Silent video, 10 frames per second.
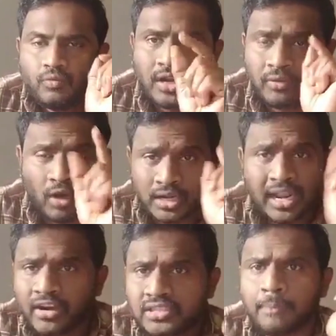ఒక్క ఒక్క
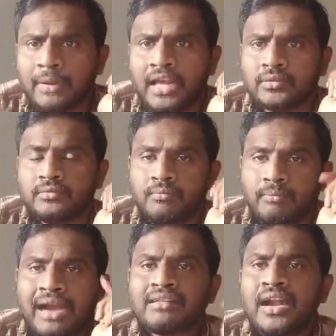నాయకుడు చెప్పలేదు
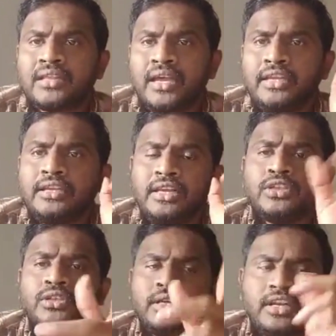మాట్లాడితే
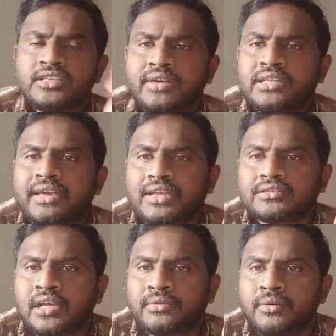ఇంగ్లీష్ ఇంగ్లీష్ని
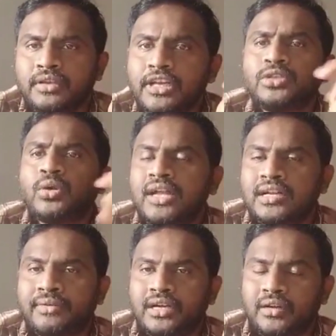వ్యతిరేకిస్తున్నారు ఇంగ్లీష్
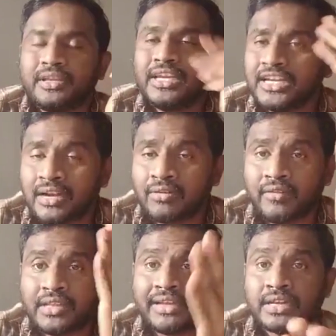వద్దంటారు ఏంటారు ఇంగ్లీష్ని ఎవడో
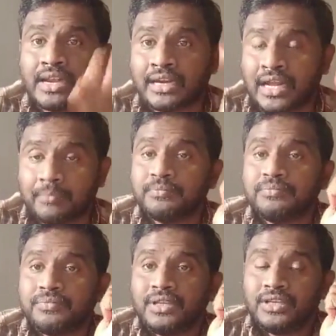వ్యతిరేకించట్లేదు ఇక్కడ
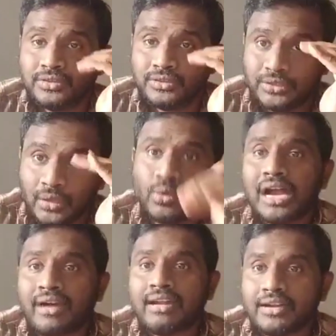తెలుగు
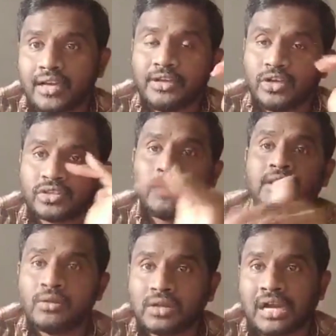కావాలంటున్నాం ఇంగ్లీష్తో
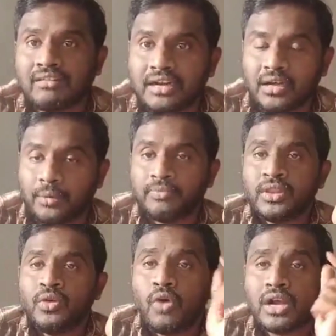పాటు తెలుగు కావాలంటున్నాం
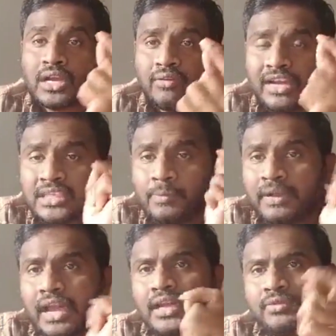ఒక్క వైసీపీ
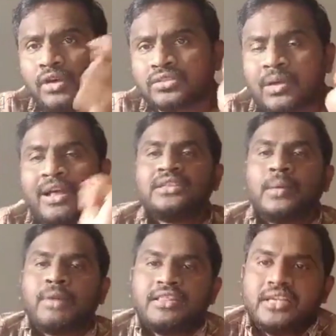నాయకుడు ఈరోజు సమాధానం
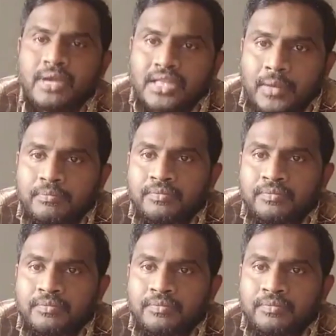చెప్పలేదు దీని మీద